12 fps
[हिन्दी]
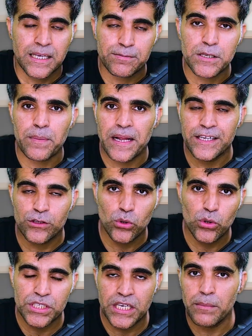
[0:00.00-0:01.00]
सबसे पहले
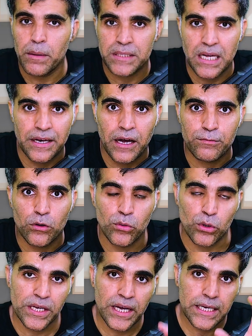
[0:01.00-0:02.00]
तो ये मैं बताना आपको
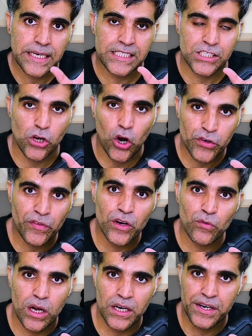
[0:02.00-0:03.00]
भूल गया कि सॉफ्टवेयर
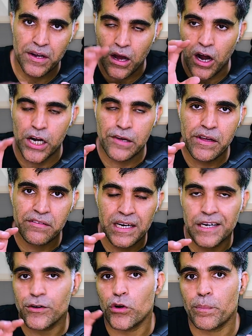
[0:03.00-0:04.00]
वॉलेट हार्डवेयर
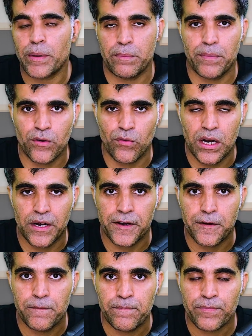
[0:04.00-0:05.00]
वॉलेट और पेपर वॉलेट